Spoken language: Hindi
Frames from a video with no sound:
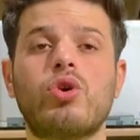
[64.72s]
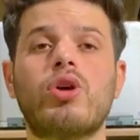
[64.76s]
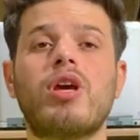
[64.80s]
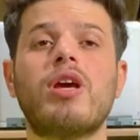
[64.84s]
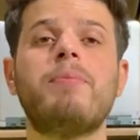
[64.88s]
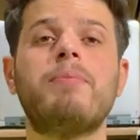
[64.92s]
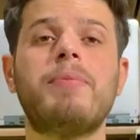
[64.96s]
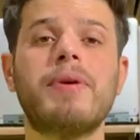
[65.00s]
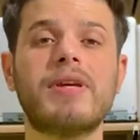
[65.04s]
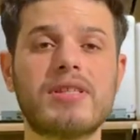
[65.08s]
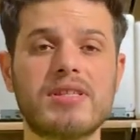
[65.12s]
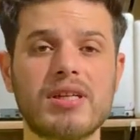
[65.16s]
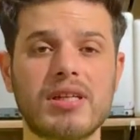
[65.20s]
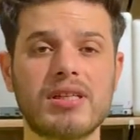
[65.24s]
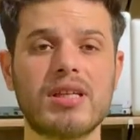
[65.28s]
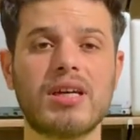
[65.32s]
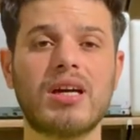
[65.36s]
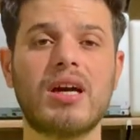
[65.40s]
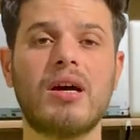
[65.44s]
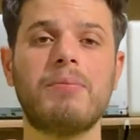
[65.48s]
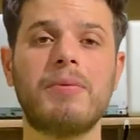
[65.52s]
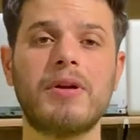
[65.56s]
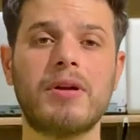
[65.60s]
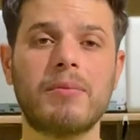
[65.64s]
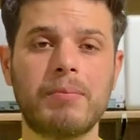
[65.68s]
जो कि बिक्सर
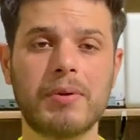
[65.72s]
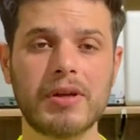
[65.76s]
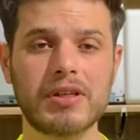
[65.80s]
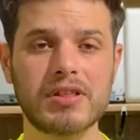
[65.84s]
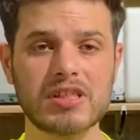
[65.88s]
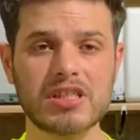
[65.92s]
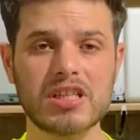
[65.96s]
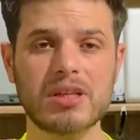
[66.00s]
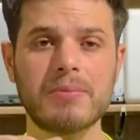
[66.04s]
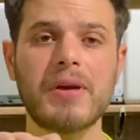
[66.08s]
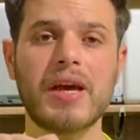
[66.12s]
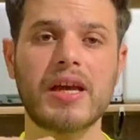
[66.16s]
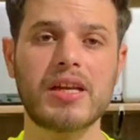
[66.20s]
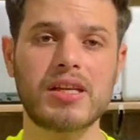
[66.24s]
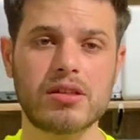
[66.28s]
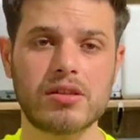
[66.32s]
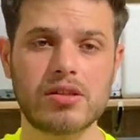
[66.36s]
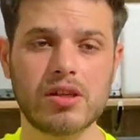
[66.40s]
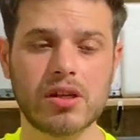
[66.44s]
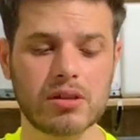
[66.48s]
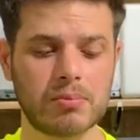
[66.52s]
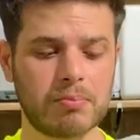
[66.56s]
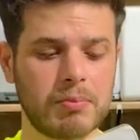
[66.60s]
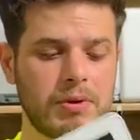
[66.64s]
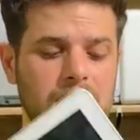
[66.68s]
तक अपडेट बिक्सर से भी
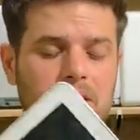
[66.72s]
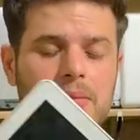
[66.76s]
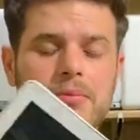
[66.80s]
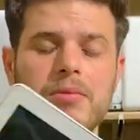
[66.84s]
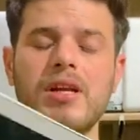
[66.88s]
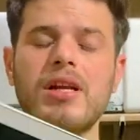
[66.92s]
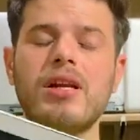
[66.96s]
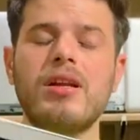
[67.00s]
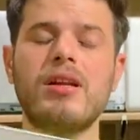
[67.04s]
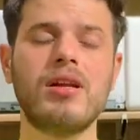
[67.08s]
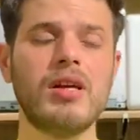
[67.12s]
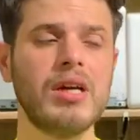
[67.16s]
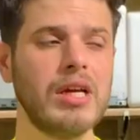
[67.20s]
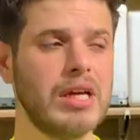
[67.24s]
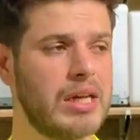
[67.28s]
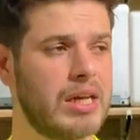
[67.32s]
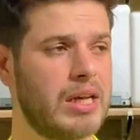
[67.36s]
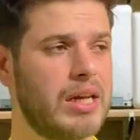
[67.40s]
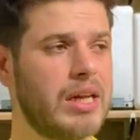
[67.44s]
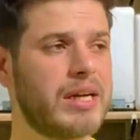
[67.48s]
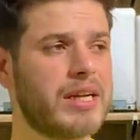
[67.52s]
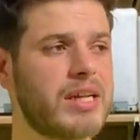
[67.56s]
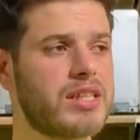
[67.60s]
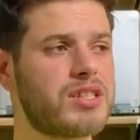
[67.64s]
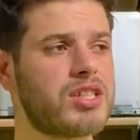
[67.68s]
आगे मतलब
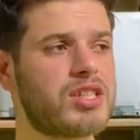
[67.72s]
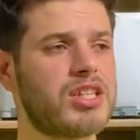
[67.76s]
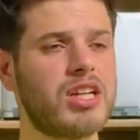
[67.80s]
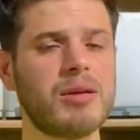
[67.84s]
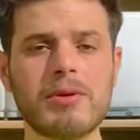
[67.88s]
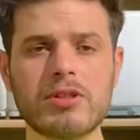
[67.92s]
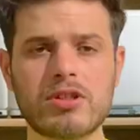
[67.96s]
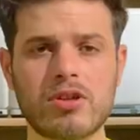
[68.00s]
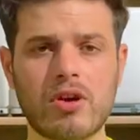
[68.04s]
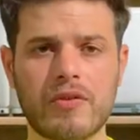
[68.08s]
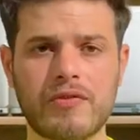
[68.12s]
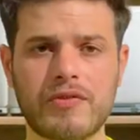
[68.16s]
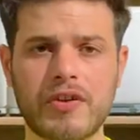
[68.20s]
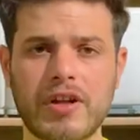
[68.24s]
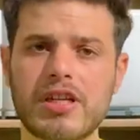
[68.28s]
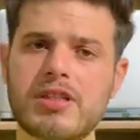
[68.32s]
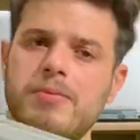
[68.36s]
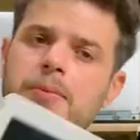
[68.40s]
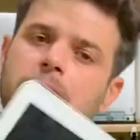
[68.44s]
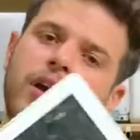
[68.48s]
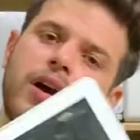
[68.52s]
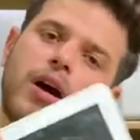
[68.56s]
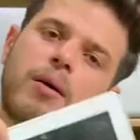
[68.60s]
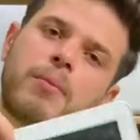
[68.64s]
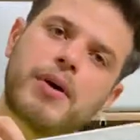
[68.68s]
लेटेस्ट जितने भी सॉफ्टवेयर
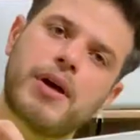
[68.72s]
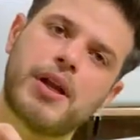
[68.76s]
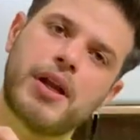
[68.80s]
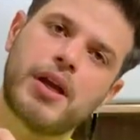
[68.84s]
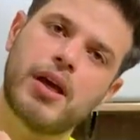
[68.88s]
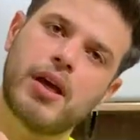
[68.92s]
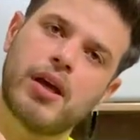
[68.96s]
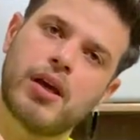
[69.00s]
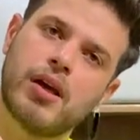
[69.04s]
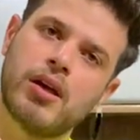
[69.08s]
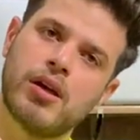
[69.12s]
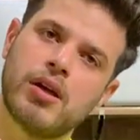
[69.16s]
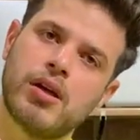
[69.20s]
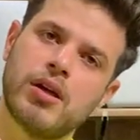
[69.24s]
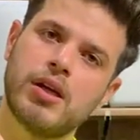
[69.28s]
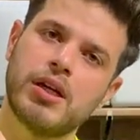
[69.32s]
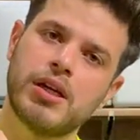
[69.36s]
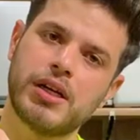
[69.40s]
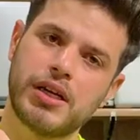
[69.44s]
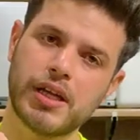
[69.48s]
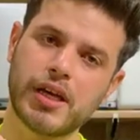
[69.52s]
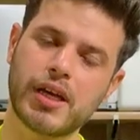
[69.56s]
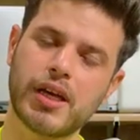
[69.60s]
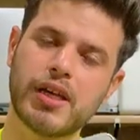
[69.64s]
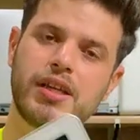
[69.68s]
इसमें काम करेंगे
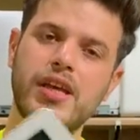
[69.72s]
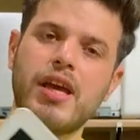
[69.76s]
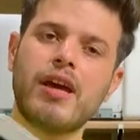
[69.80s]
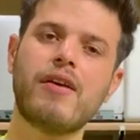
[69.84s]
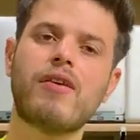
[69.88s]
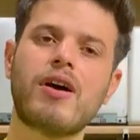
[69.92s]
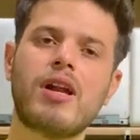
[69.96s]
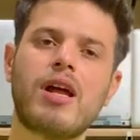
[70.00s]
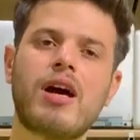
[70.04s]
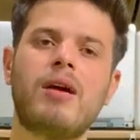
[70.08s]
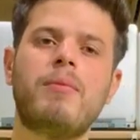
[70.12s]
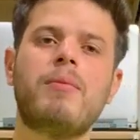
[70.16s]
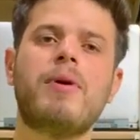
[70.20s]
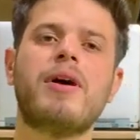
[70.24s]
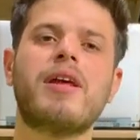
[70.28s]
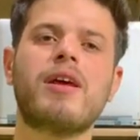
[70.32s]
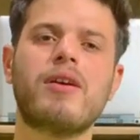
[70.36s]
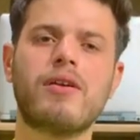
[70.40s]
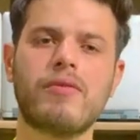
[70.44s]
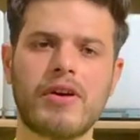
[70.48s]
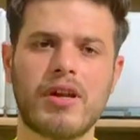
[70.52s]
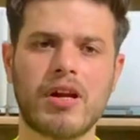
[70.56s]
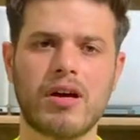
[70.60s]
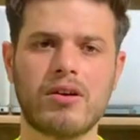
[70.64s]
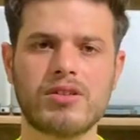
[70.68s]
अच्छा ठीक है ये वाला
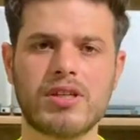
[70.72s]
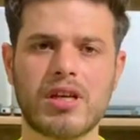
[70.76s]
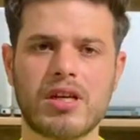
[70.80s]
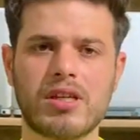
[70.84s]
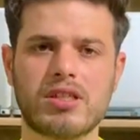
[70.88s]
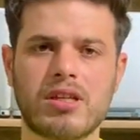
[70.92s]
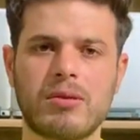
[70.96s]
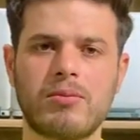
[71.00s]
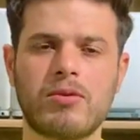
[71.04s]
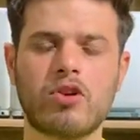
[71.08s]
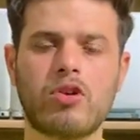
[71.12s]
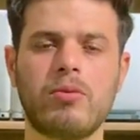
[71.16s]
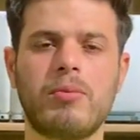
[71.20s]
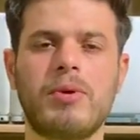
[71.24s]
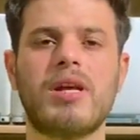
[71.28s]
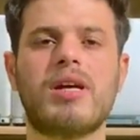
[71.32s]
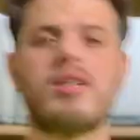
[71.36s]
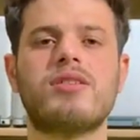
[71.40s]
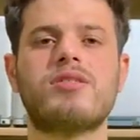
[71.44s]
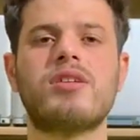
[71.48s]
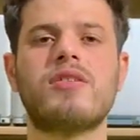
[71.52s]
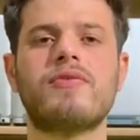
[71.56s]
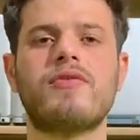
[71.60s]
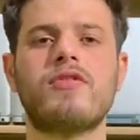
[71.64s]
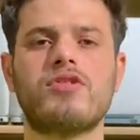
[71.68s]
हमारे अगर हमसे कस्टमर को
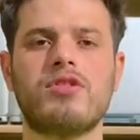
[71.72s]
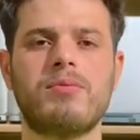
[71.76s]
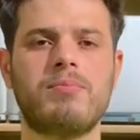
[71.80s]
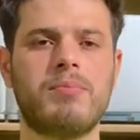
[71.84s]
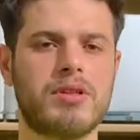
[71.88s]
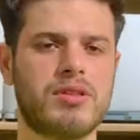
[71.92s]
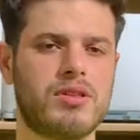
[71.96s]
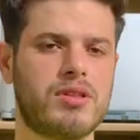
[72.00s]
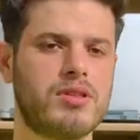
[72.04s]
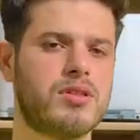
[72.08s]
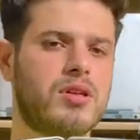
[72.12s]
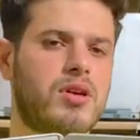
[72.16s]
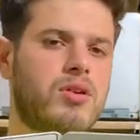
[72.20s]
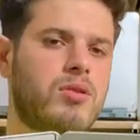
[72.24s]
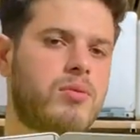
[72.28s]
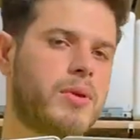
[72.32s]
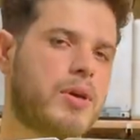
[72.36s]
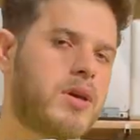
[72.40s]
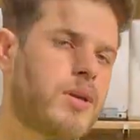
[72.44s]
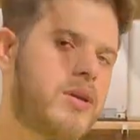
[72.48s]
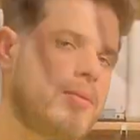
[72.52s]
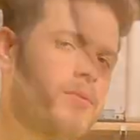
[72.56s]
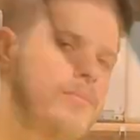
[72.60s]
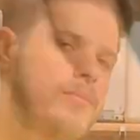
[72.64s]
मिलेगा तो बत्तीस हजार